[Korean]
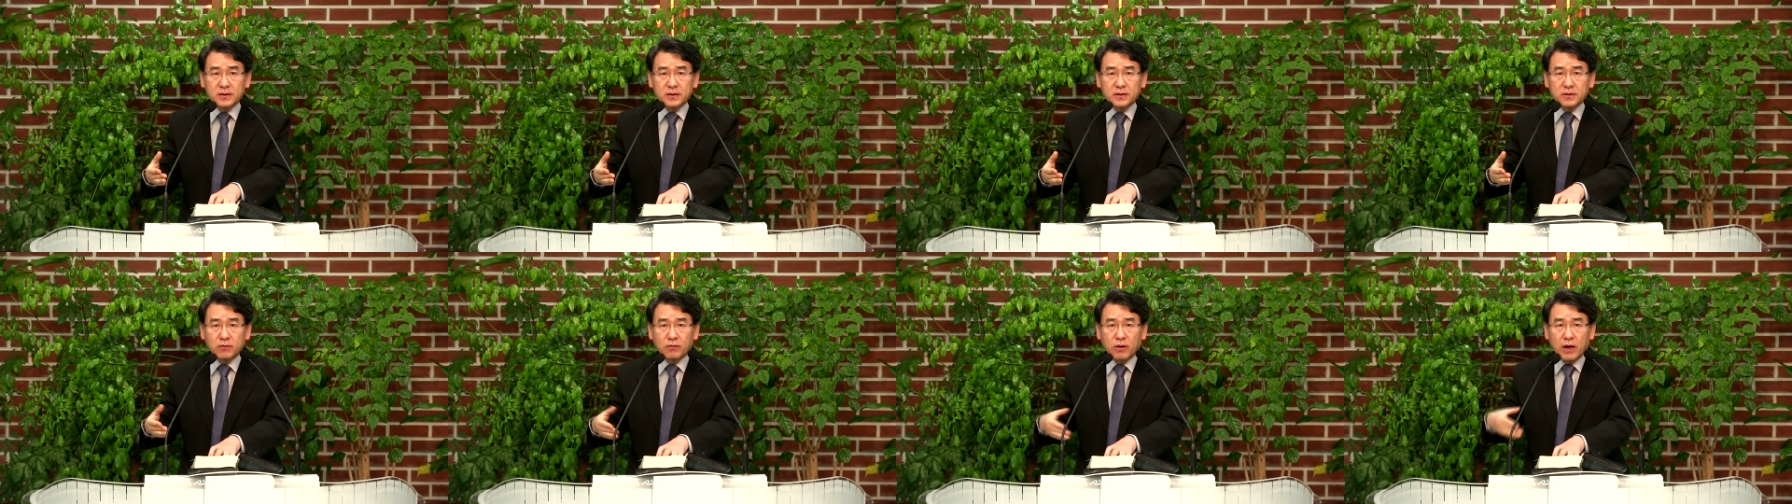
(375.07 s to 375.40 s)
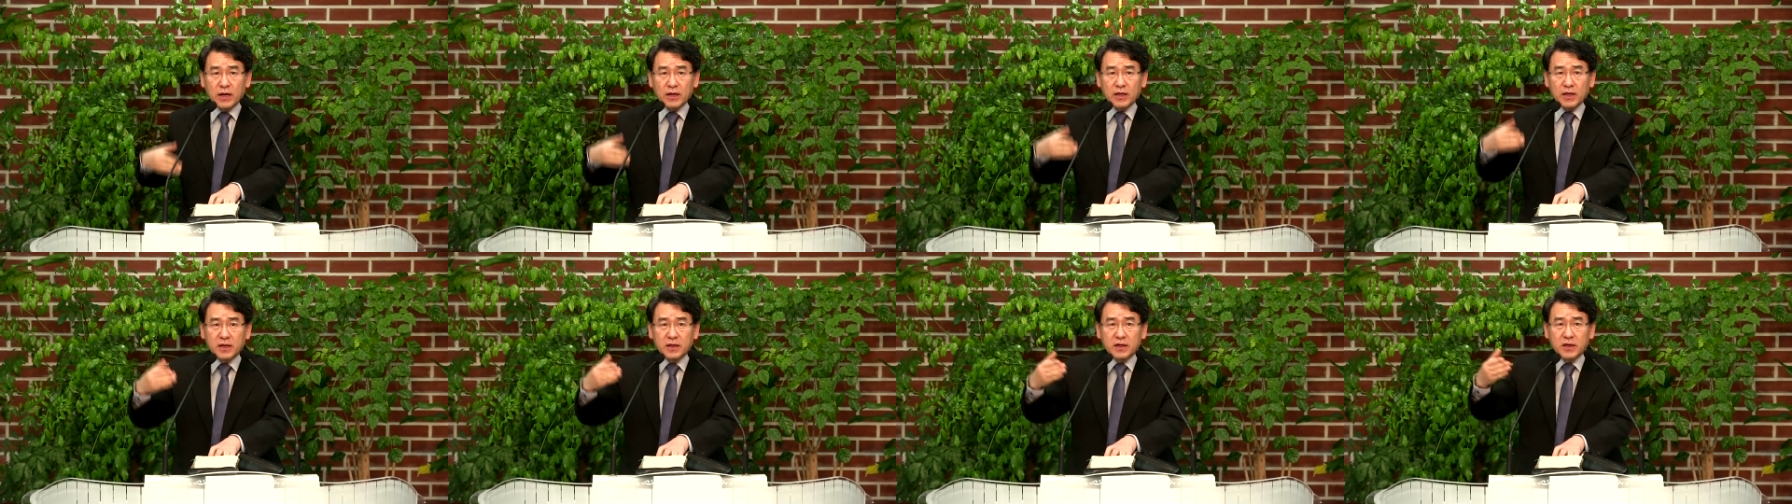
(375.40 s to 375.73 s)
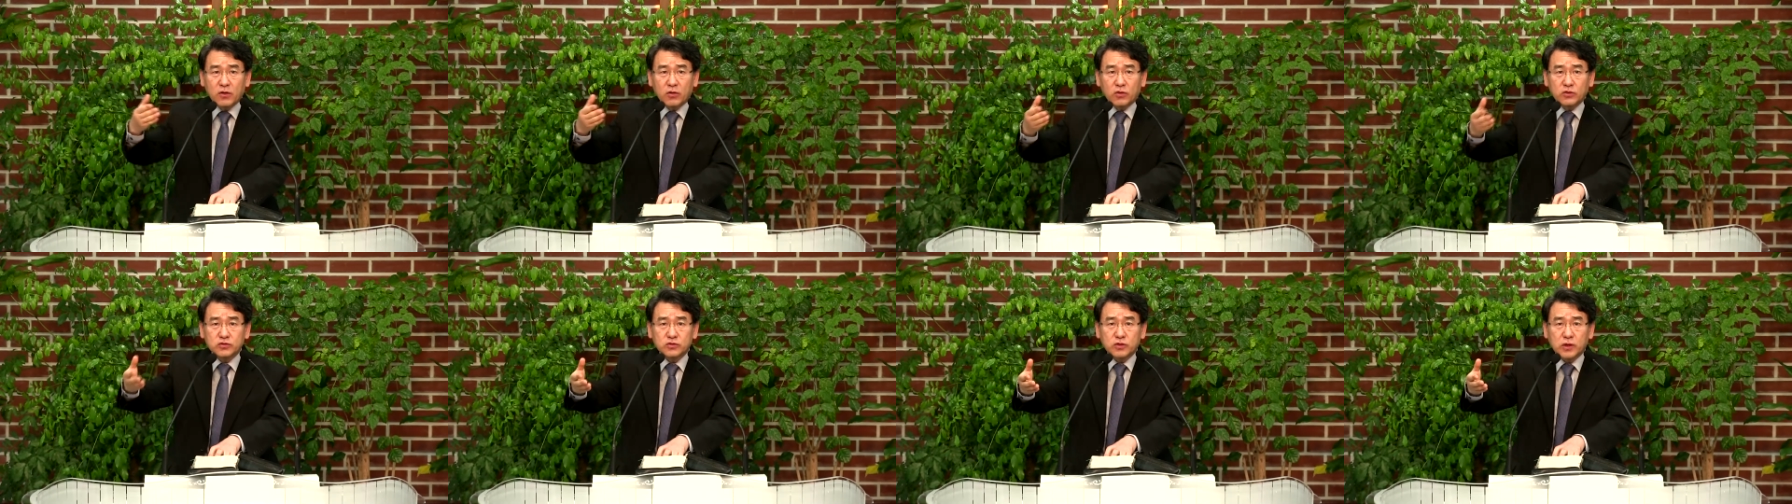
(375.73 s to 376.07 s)
왕에게
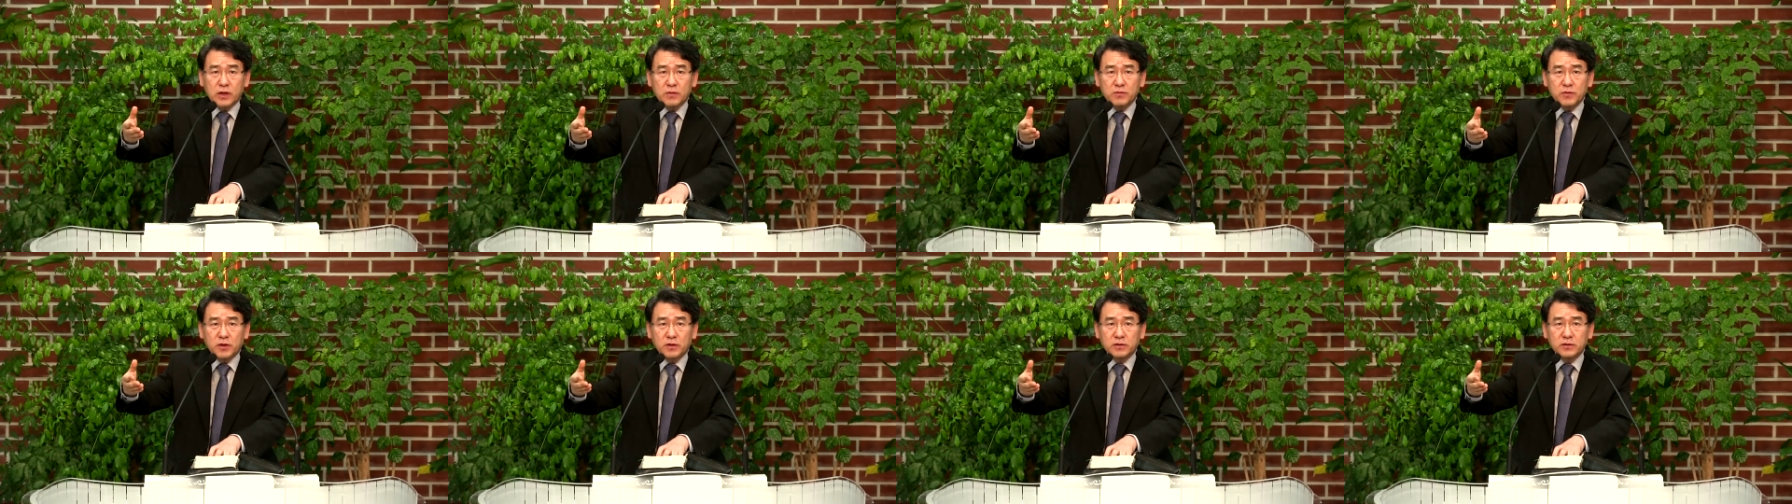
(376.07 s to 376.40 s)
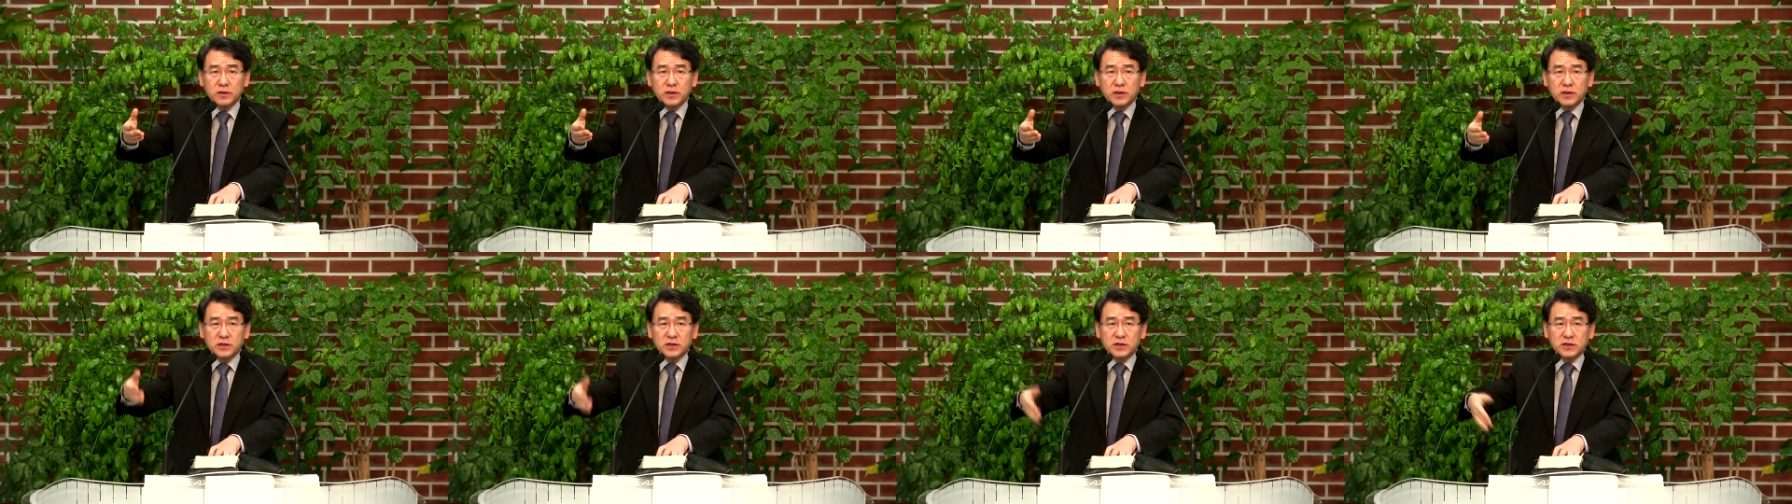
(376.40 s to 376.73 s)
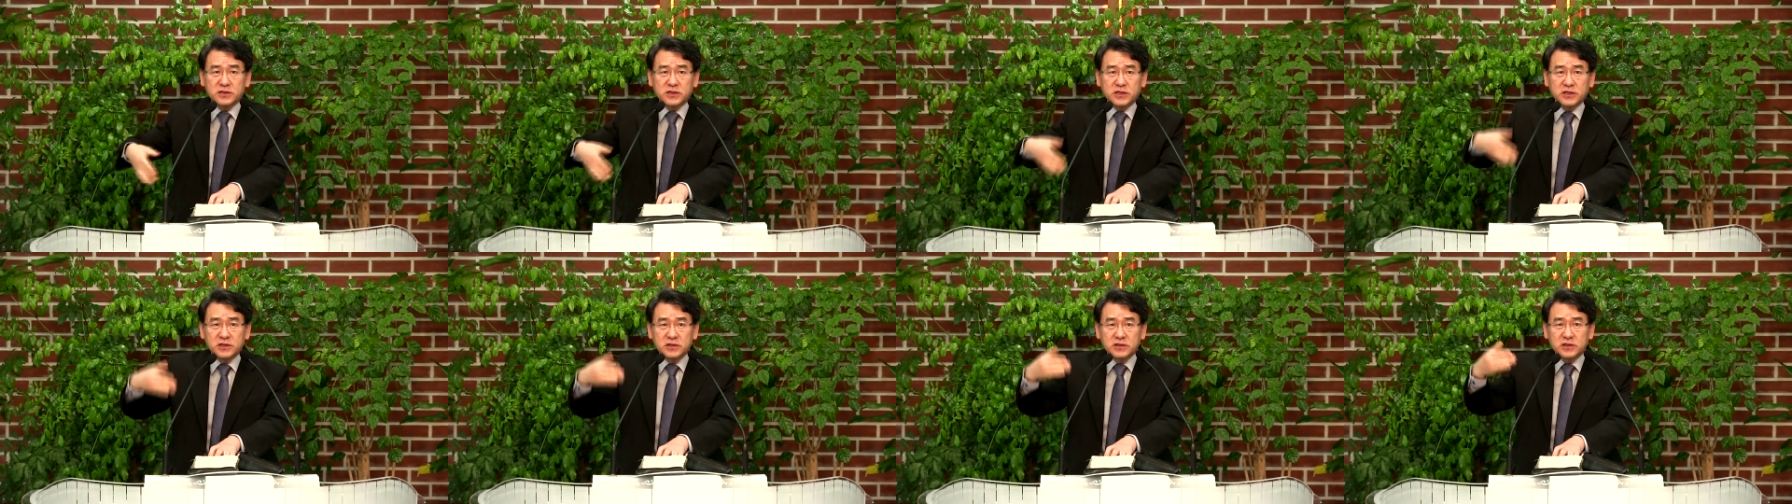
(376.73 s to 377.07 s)
호소하면 이
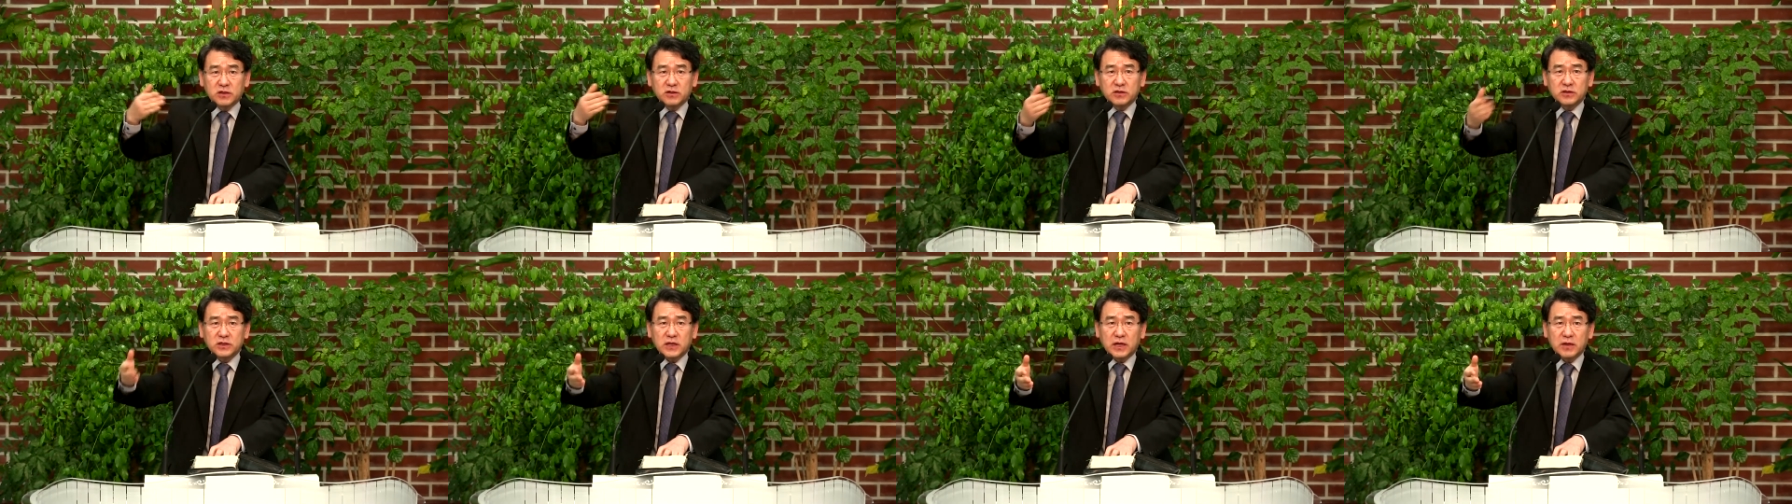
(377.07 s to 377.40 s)
진정을